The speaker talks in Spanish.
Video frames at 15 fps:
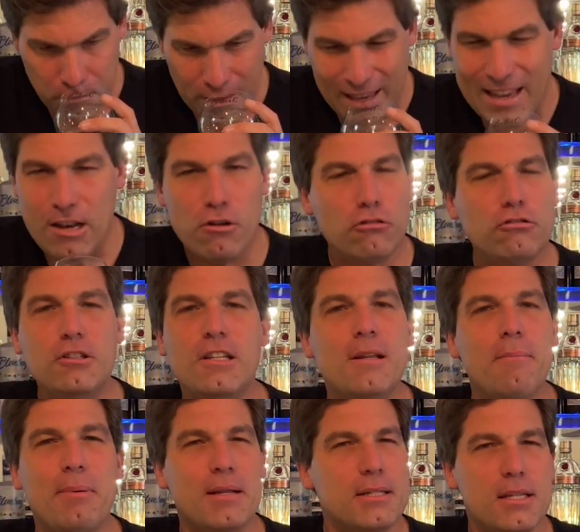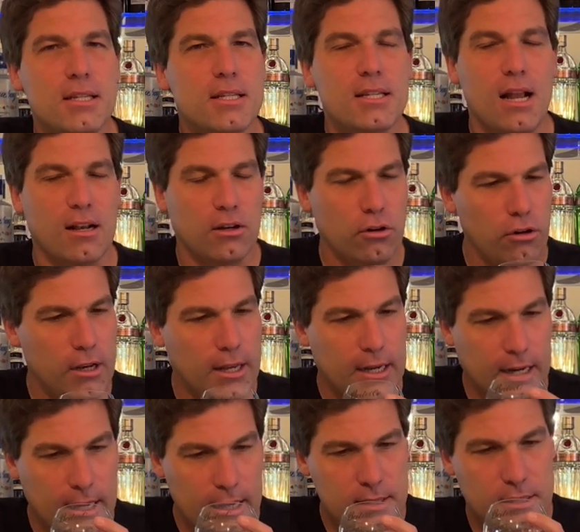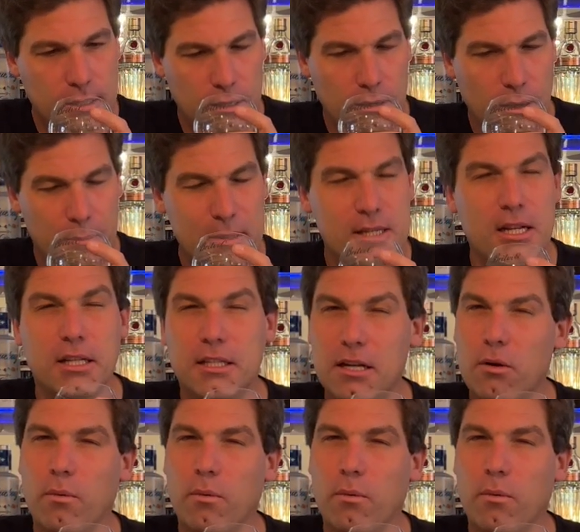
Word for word: que no tiene presencia alcohólica casi, a pesar de tener